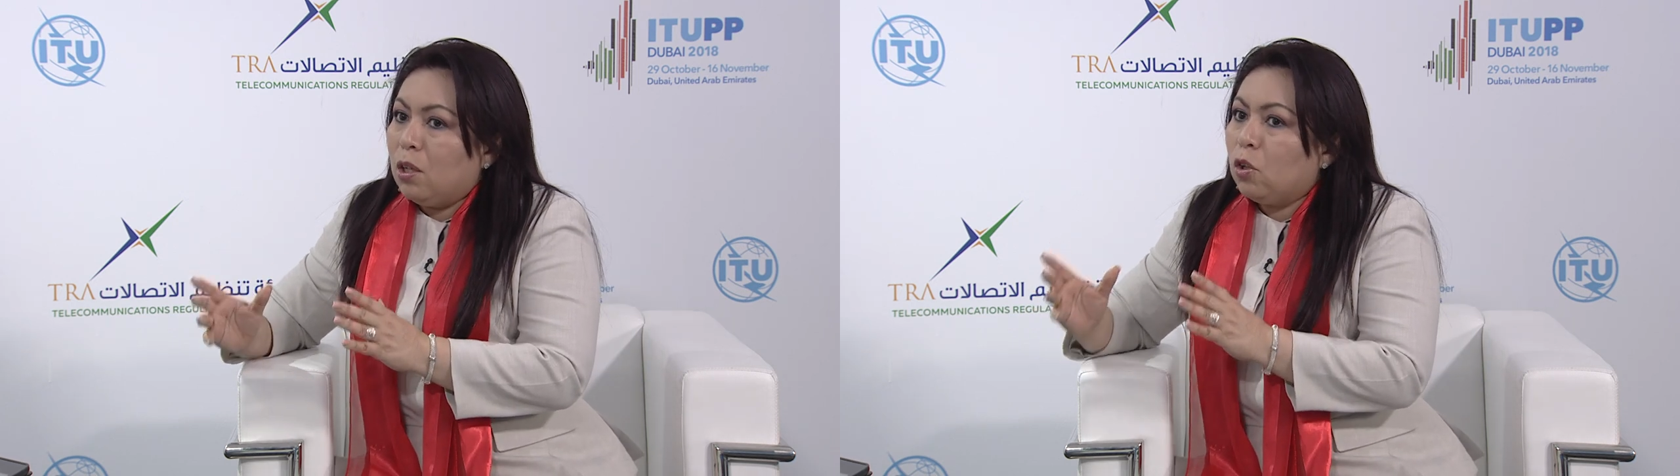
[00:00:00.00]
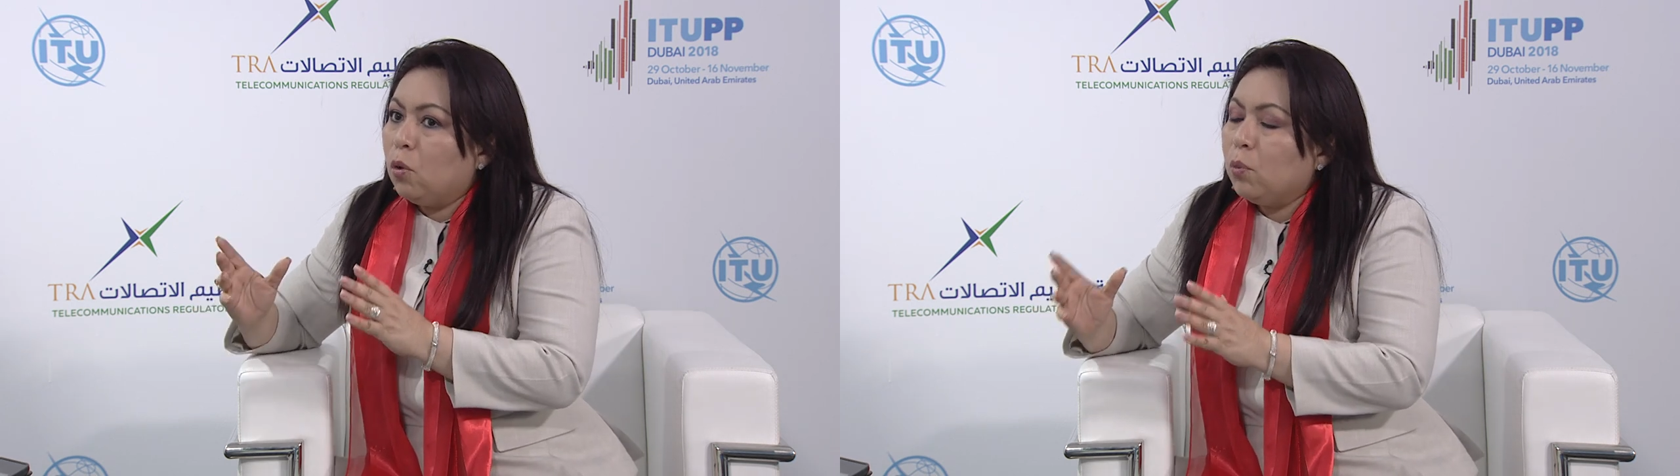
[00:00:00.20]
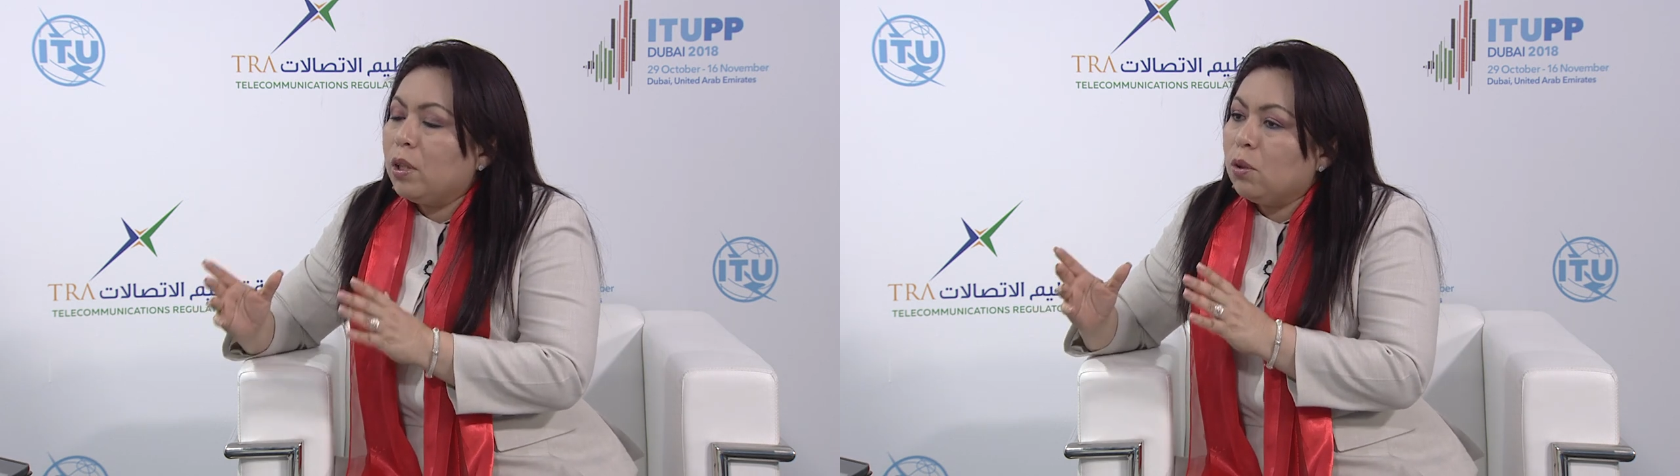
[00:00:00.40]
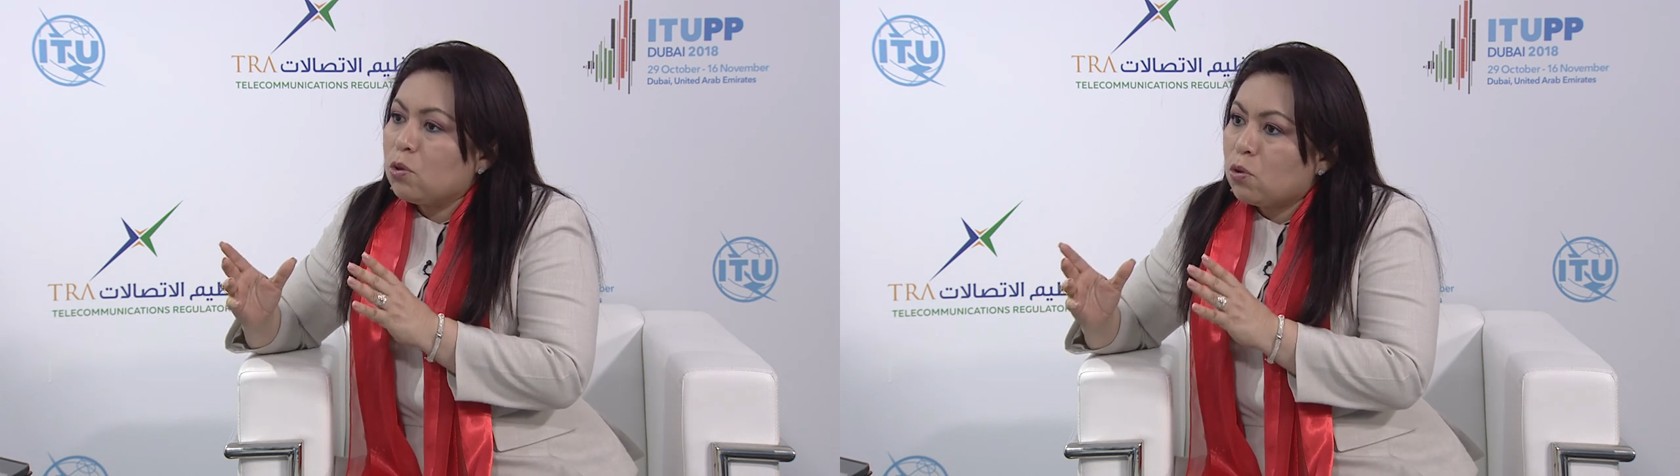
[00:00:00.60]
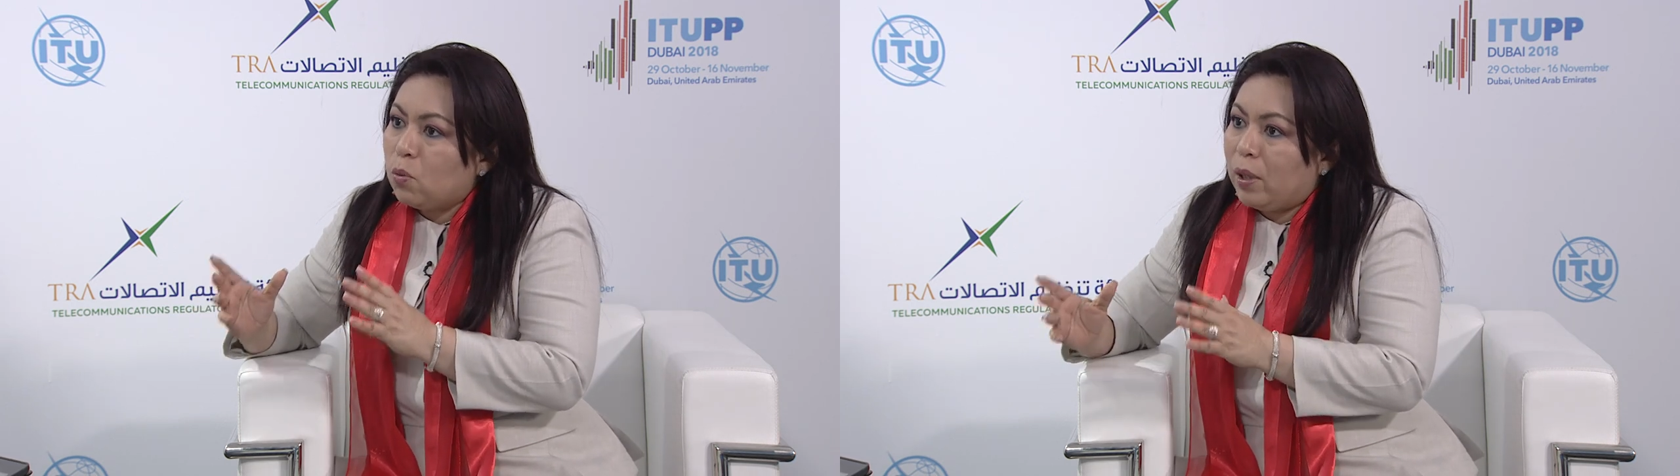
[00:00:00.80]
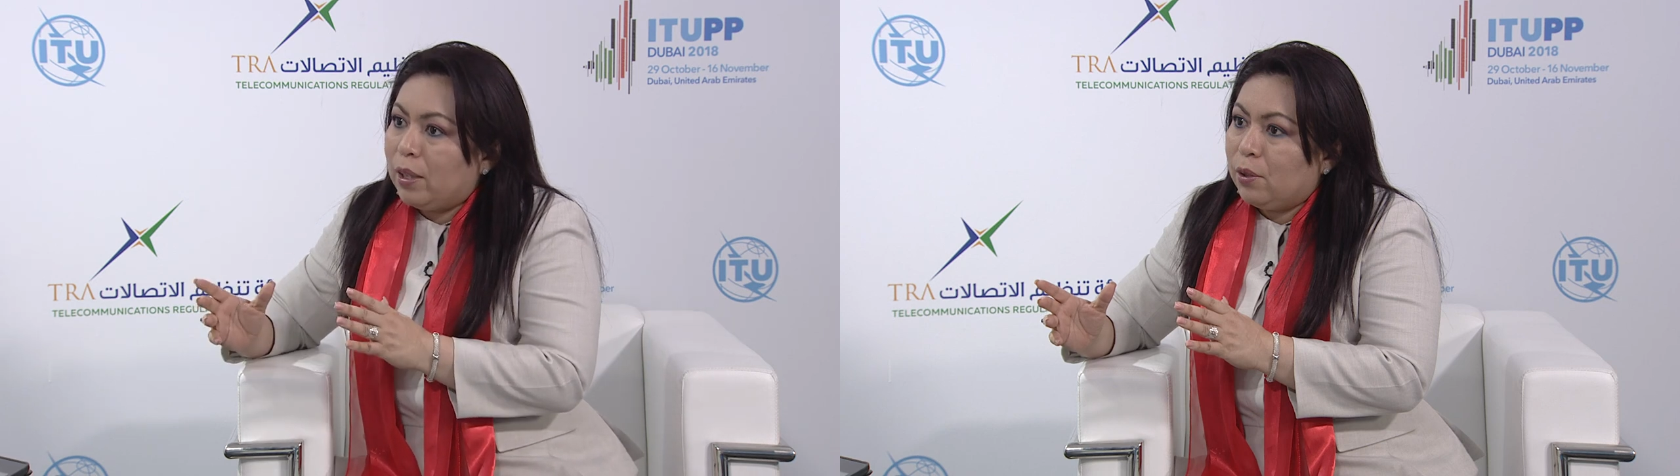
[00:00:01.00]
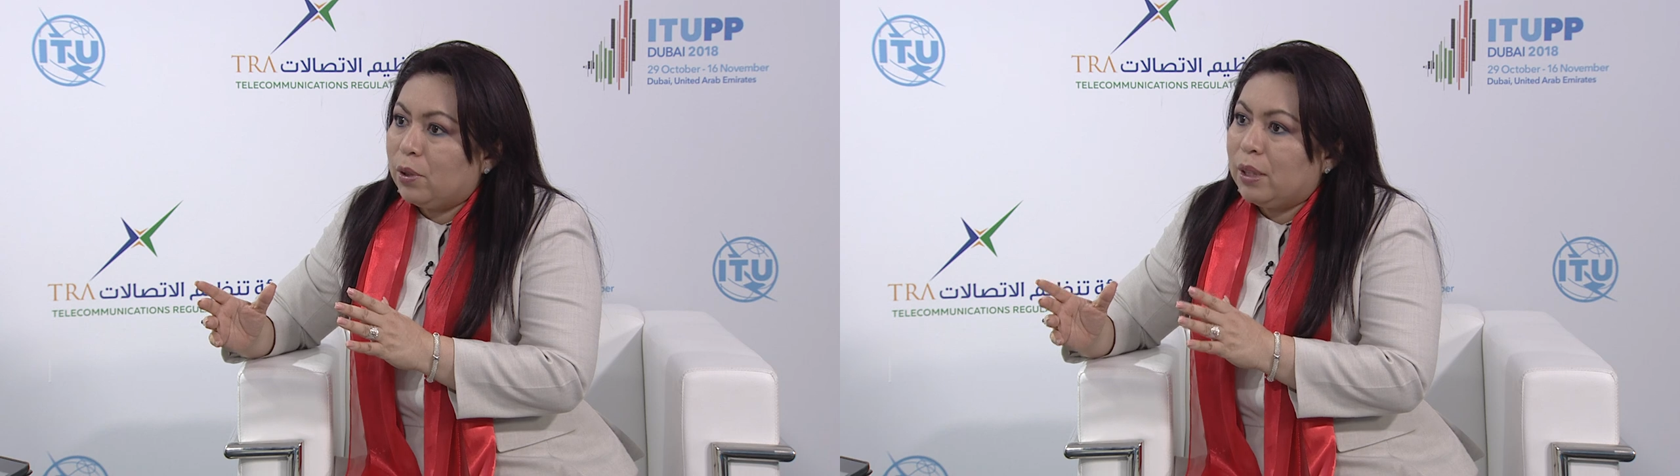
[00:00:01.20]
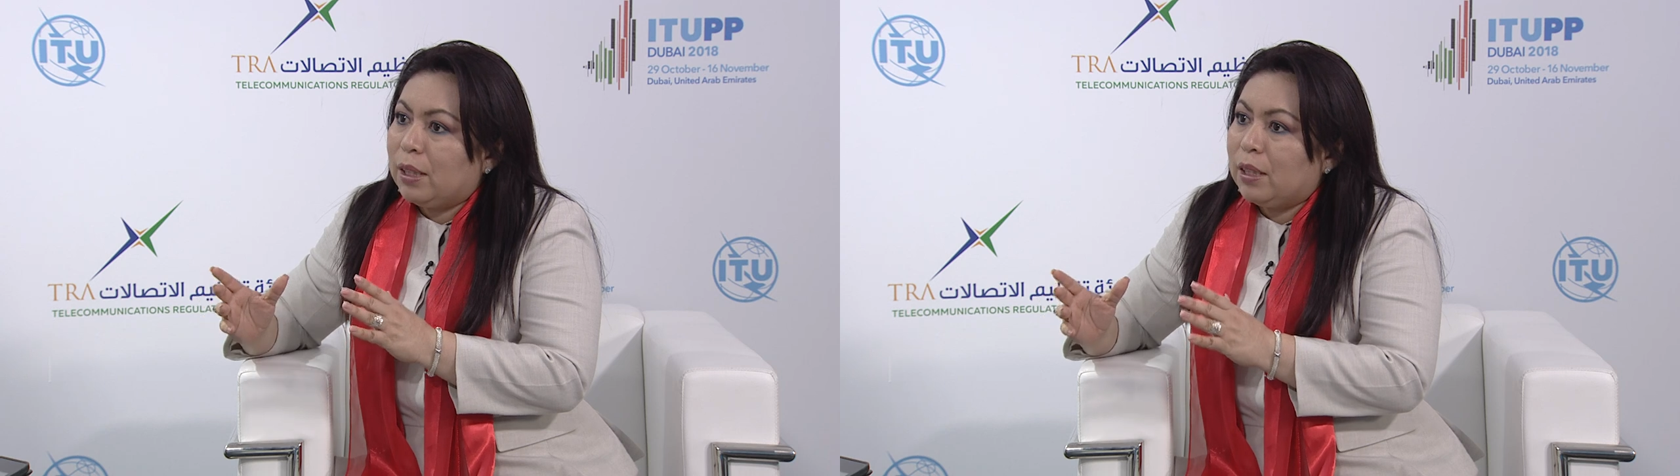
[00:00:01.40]
¿Cómo el usuario
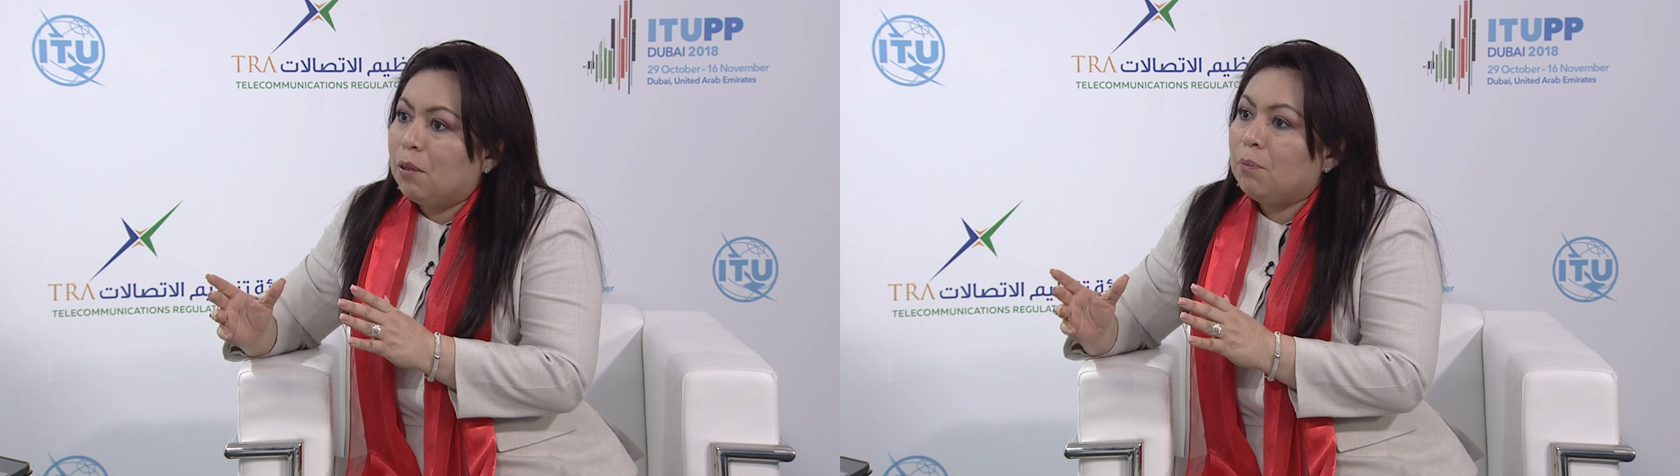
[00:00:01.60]
tiene